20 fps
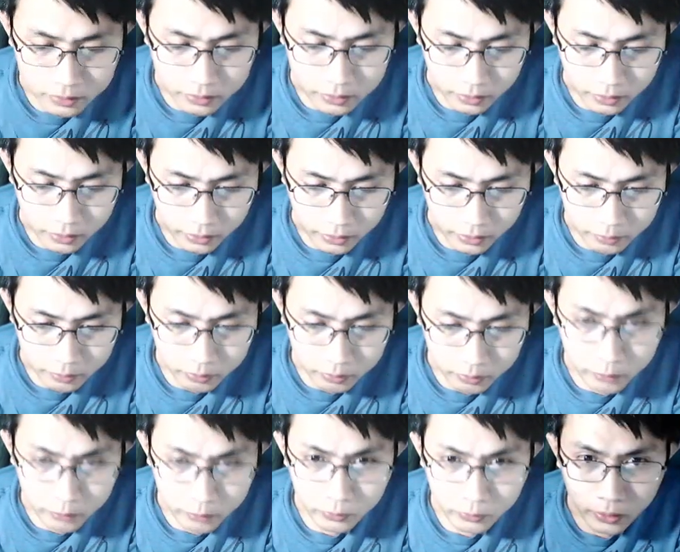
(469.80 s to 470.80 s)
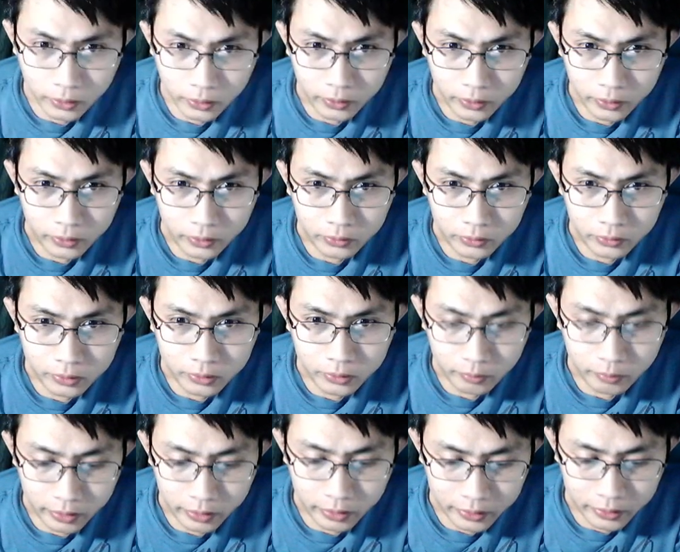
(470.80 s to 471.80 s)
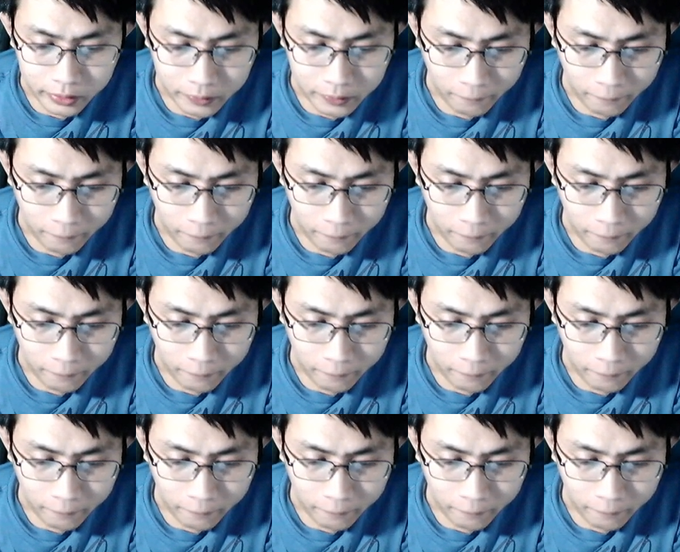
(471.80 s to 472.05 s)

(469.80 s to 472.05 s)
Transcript: Kaya punta po tayo dito sa may